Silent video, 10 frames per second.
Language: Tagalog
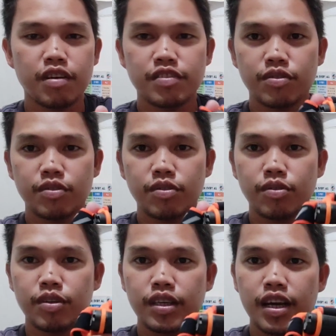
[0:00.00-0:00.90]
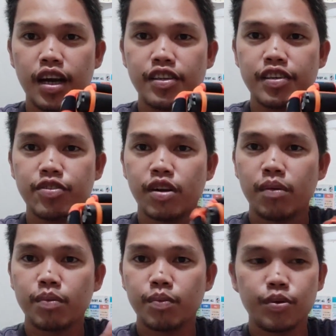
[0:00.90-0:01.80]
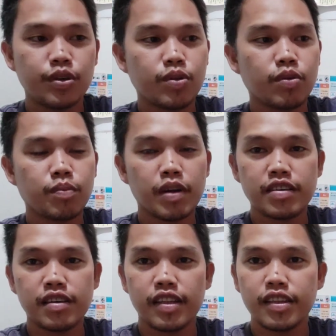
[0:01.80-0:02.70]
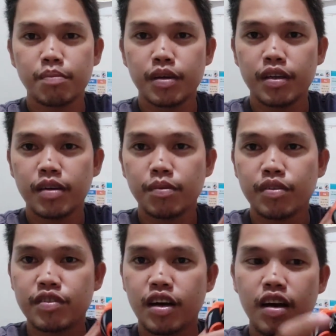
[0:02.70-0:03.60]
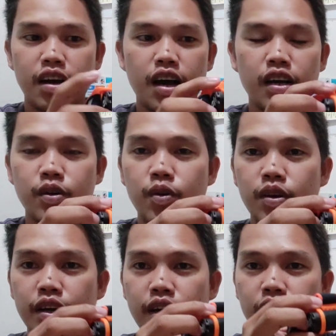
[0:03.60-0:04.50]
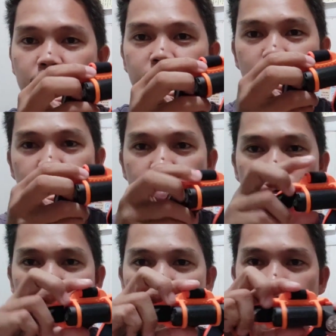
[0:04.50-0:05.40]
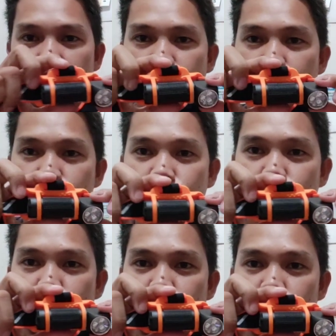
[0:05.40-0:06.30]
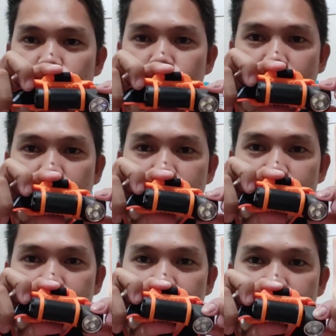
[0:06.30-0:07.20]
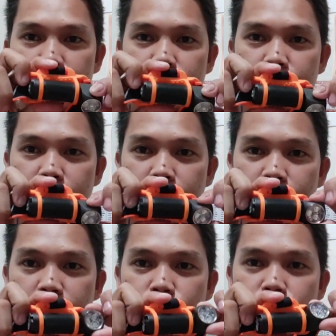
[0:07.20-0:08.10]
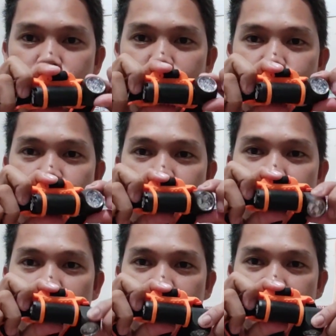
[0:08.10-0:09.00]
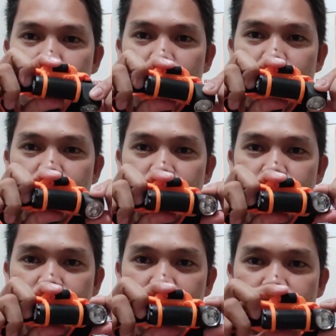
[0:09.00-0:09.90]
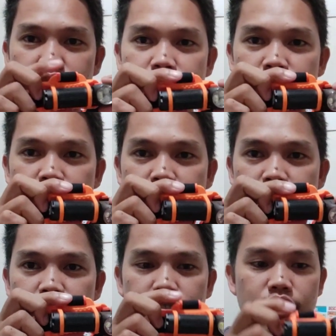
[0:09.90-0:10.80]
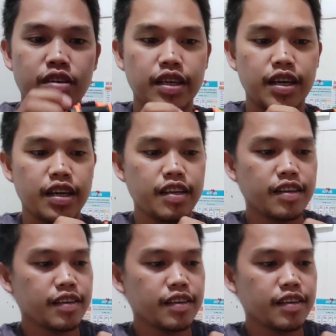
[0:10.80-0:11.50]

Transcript: so i-adjust na lang po itong flashlight depende po sa angle na uh, gusto nyong makita yan naiikot naman po siya mga kadivers so ayan